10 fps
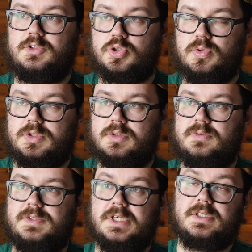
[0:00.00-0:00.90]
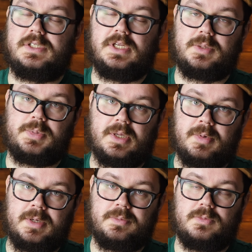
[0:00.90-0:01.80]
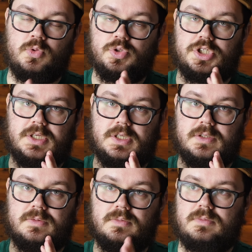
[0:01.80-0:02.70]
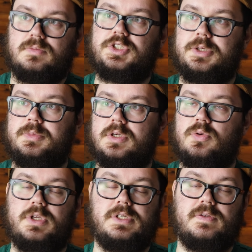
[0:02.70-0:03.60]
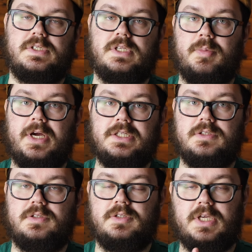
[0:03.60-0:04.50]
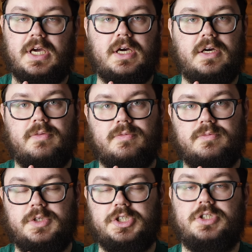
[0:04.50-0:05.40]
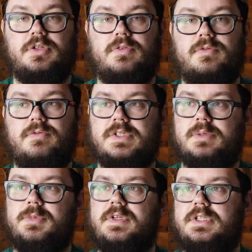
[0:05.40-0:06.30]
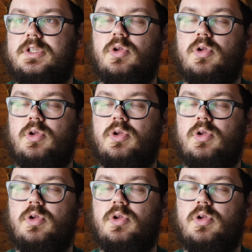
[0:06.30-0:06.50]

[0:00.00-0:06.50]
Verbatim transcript: Жуть. Все сидят по домам. Нужно чем-то руки свои занимать, я решил возобновить